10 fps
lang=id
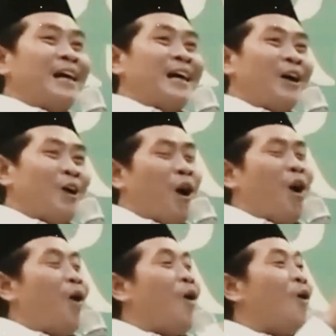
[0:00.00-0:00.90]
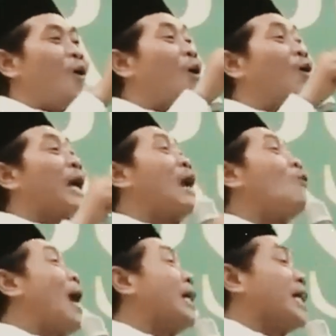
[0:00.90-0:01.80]
kok ora
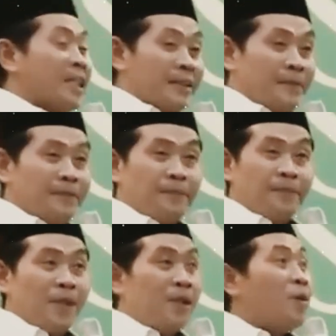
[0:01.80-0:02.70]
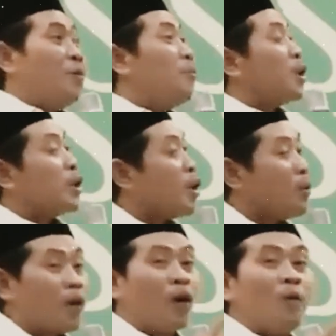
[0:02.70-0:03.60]
wani Mboten
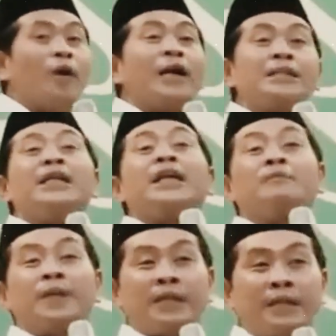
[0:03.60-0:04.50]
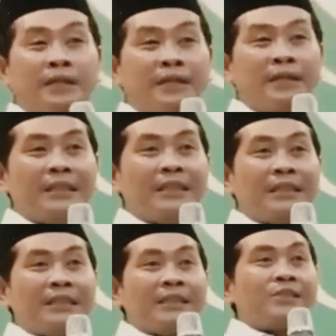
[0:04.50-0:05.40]
nopo-nopo Kanjeng Nabi.
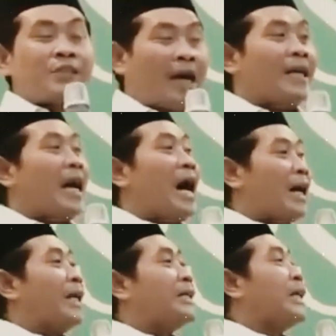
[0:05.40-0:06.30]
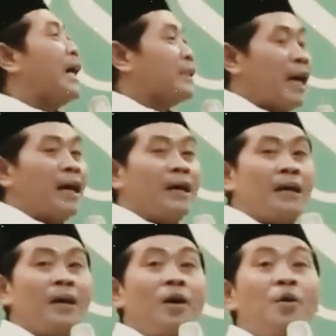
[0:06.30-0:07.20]
Saya akan datang
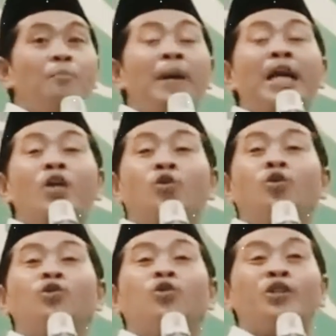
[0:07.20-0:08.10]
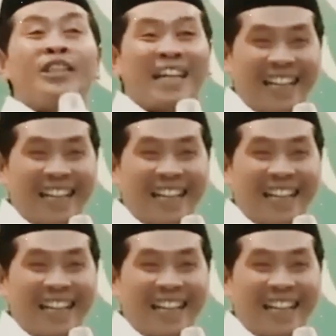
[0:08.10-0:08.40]
menuntunnya.